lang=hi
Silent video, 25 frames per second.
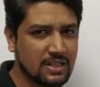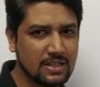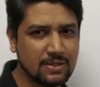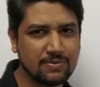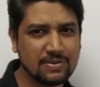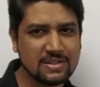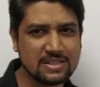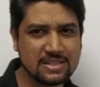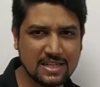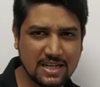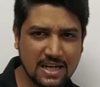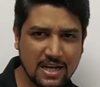
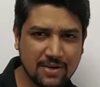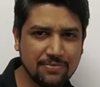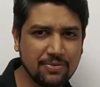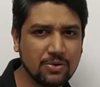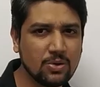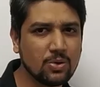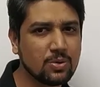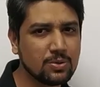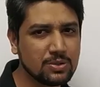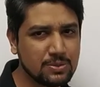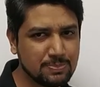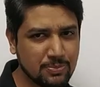वैसे काफ़ी
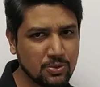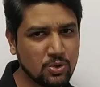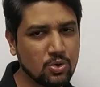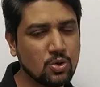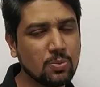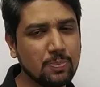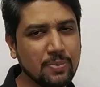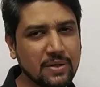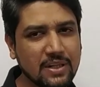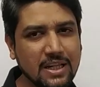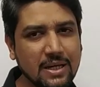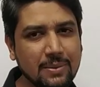लोग को
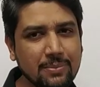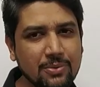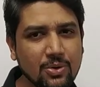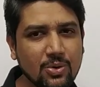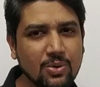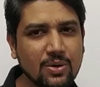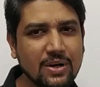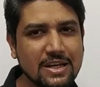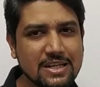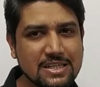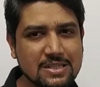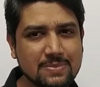पता भी
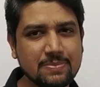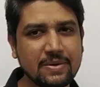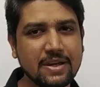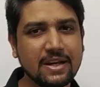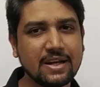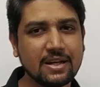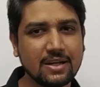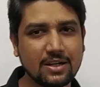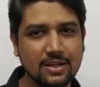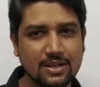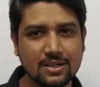होगा इसमें एक